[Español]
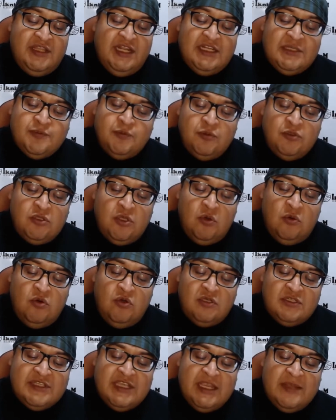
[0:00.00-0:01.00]

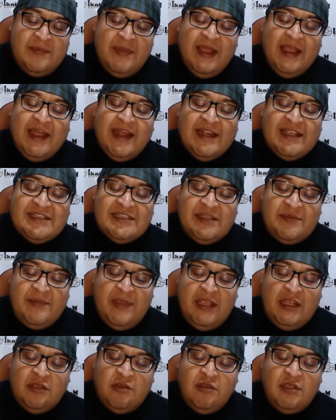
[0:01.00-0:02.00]
3.1 se llama
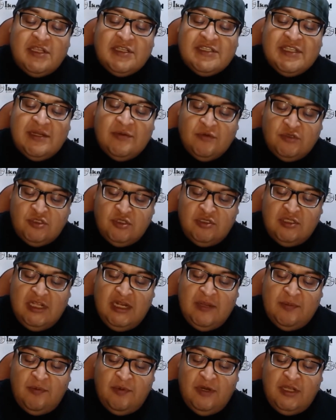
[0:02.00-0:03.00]
crecimiento y distribución
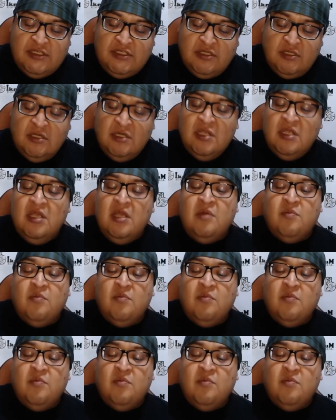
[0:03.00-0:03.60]
de la población,